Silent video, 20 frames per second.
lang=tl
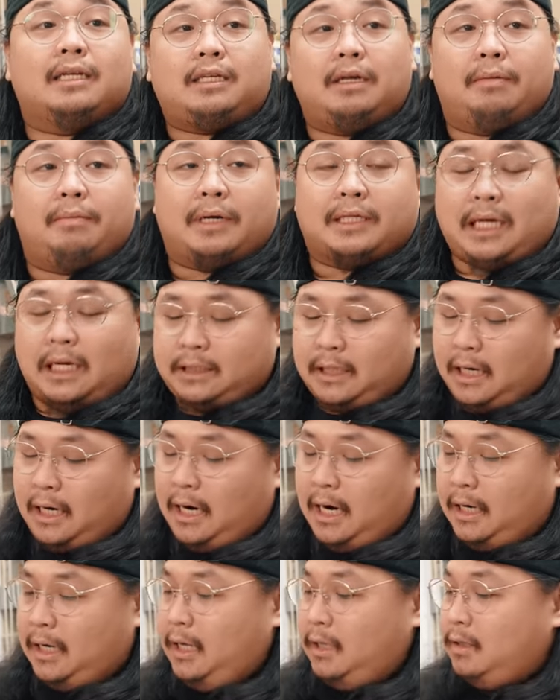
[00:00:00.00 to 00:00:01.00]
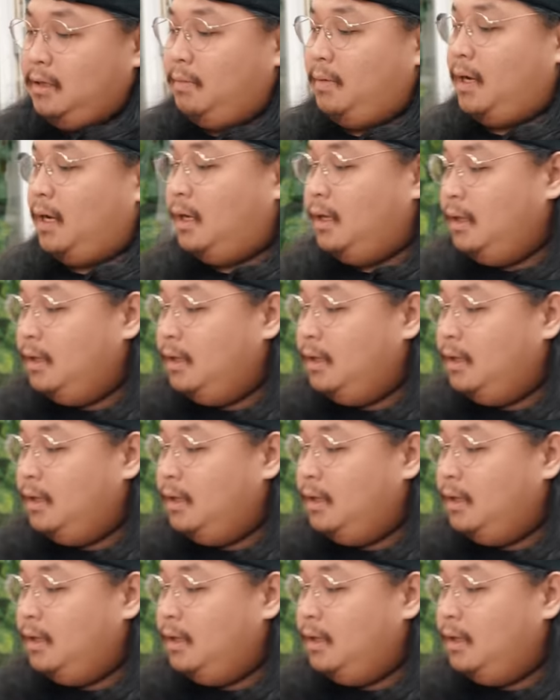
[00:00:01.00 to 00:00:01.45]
Kasi magsasara lang yan, di ba?